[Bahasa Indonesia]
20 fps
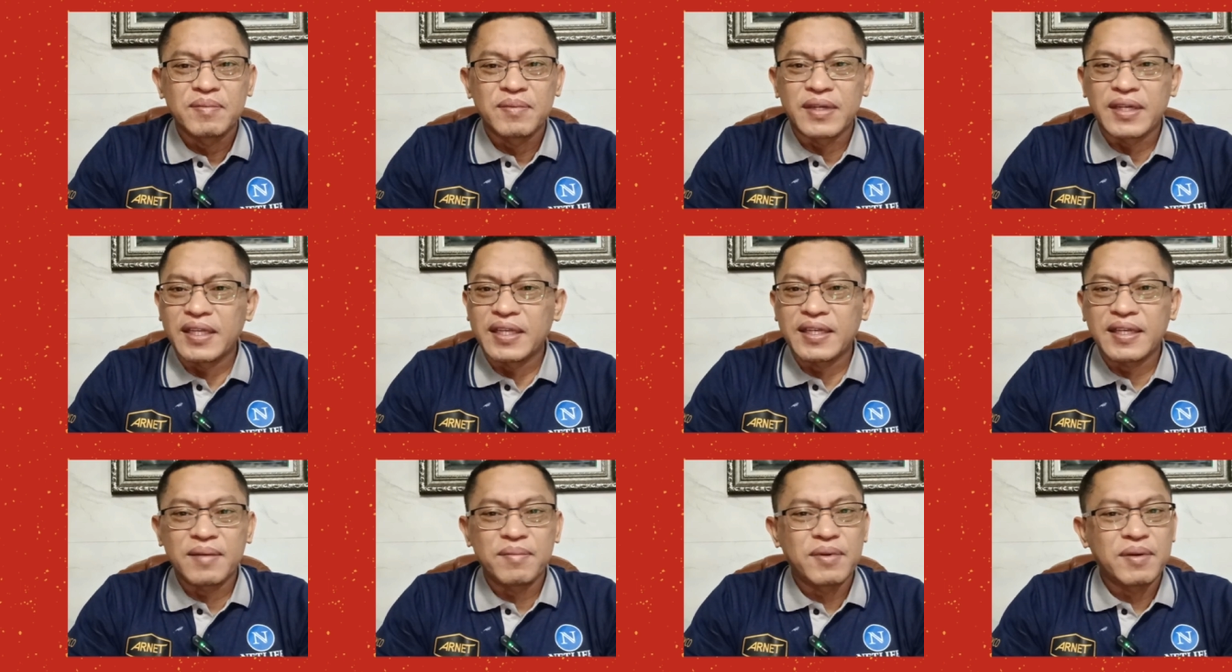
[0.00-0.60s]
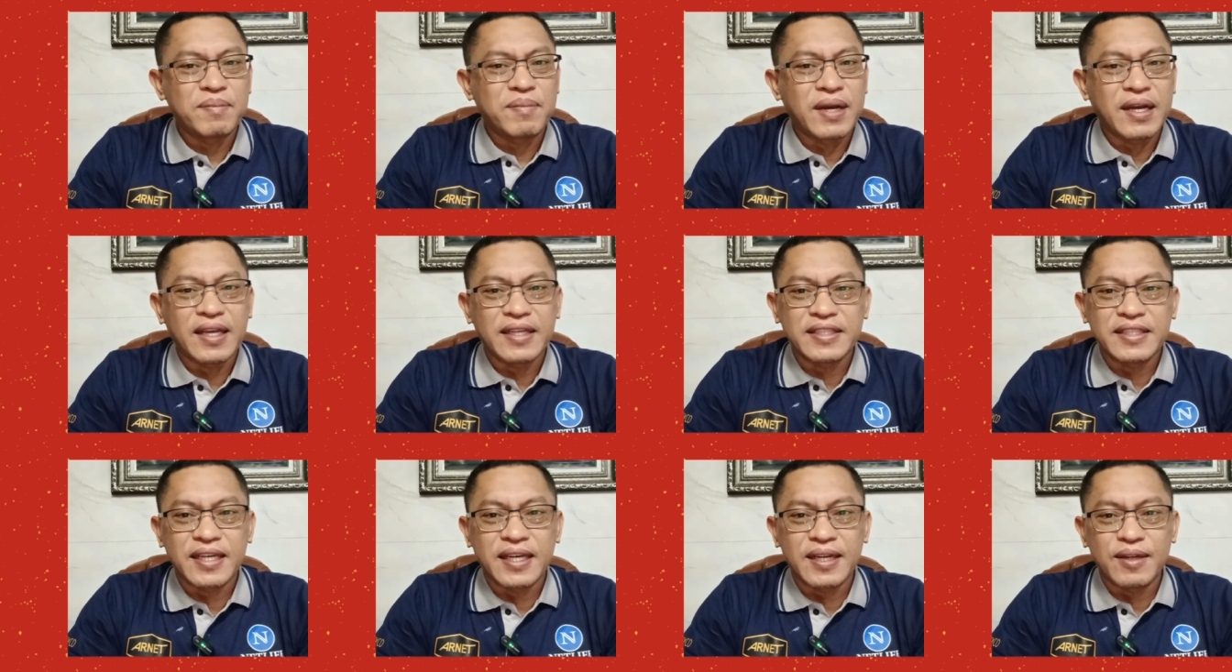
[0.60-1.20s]
Mereka
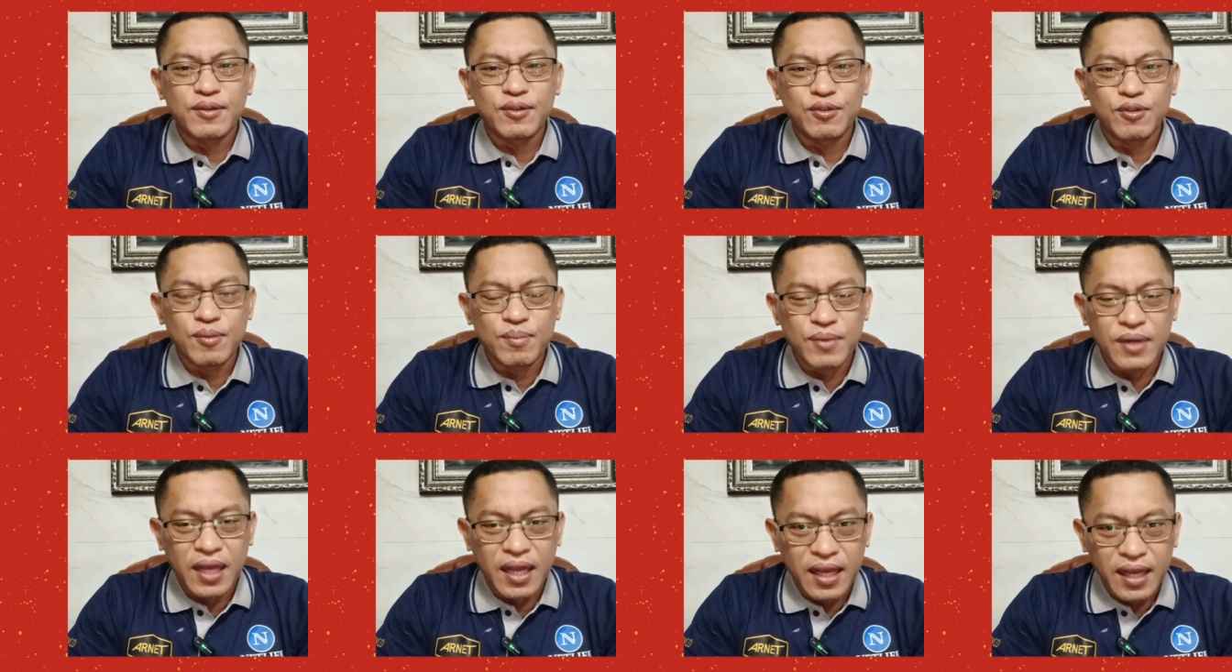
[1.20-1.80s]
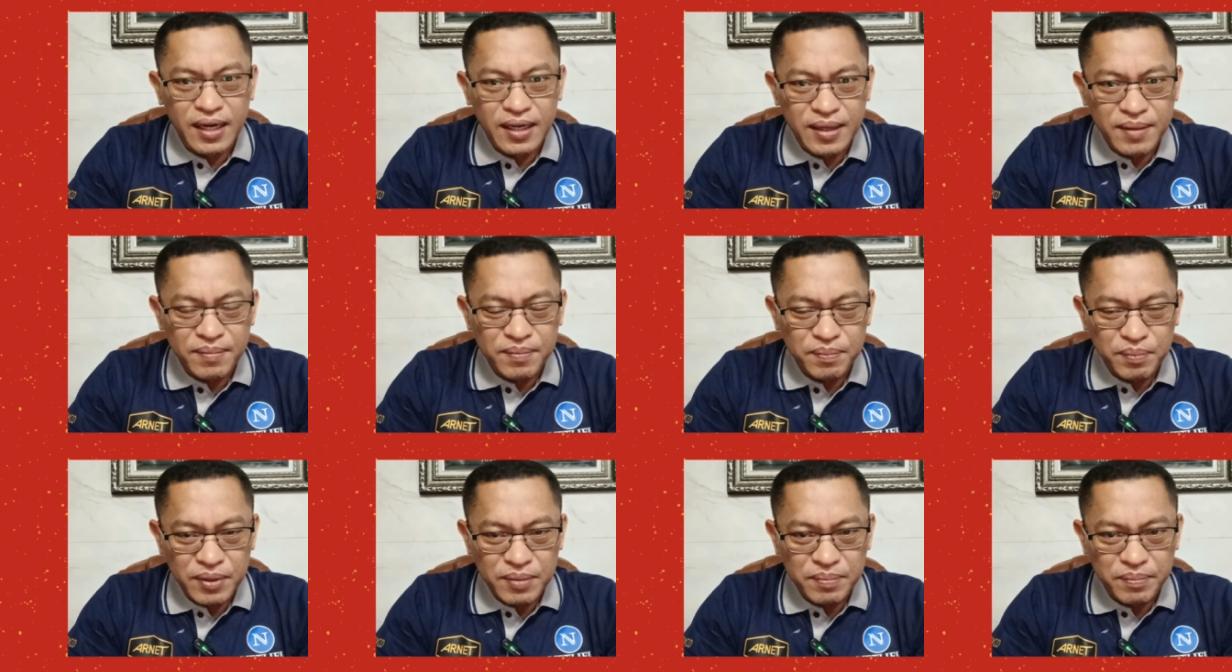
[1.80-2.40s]
berbagai cara untuk
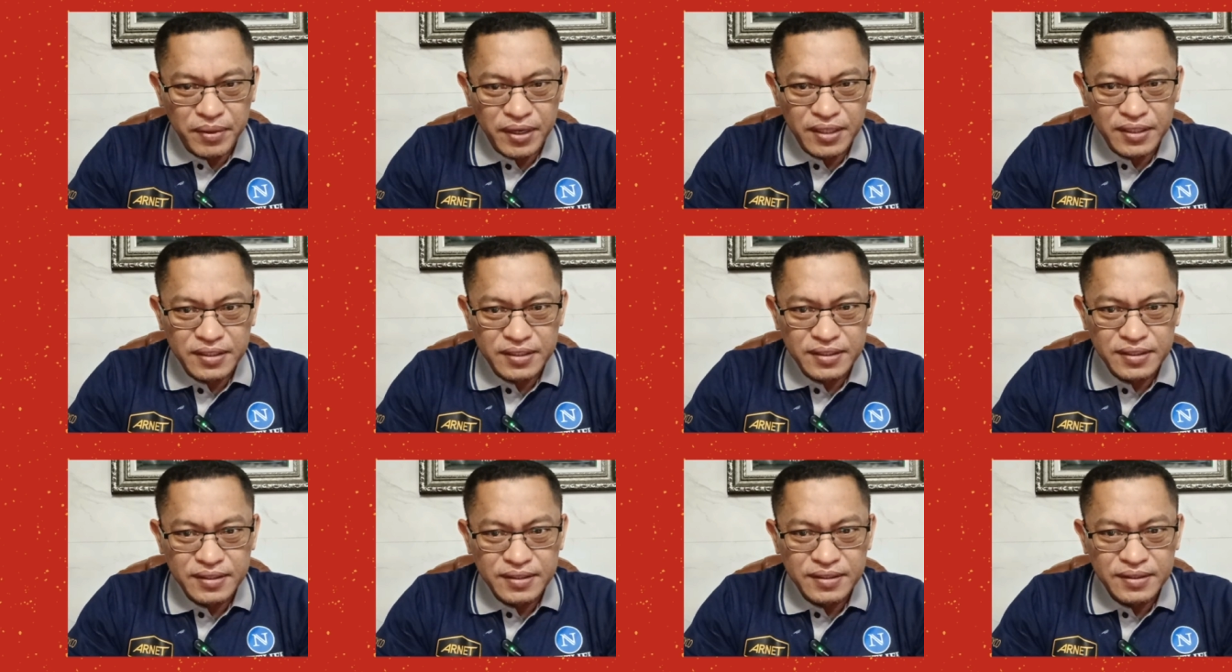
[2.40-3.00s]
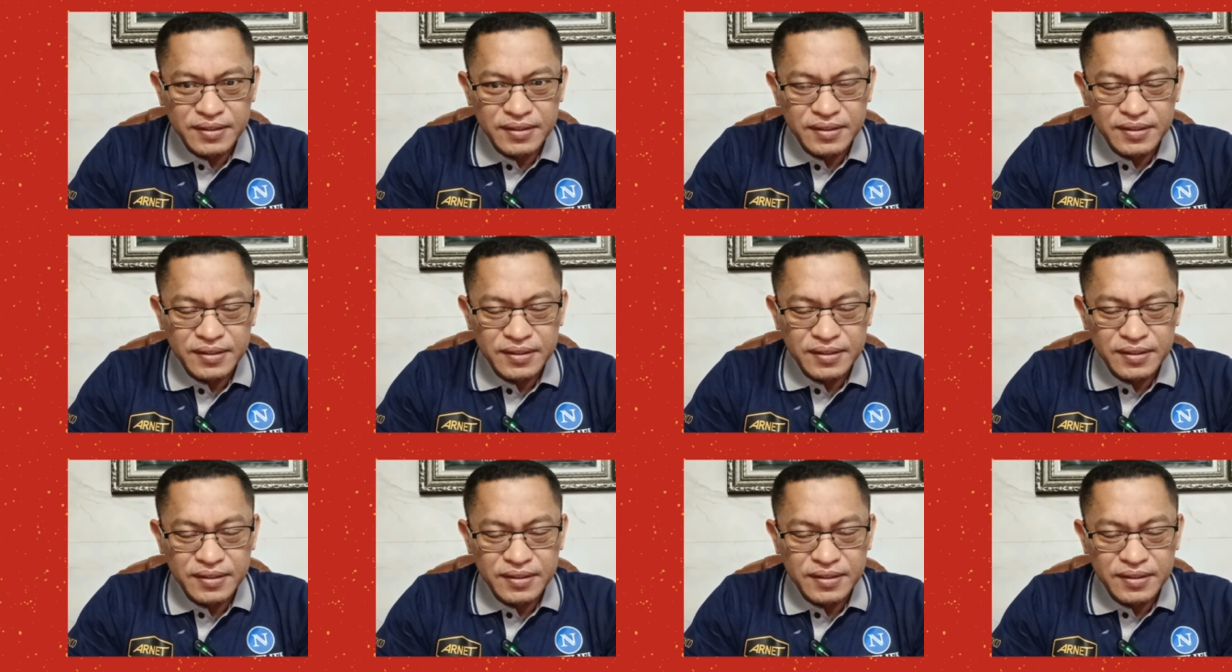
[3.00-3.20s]
mengagalkan pilpres.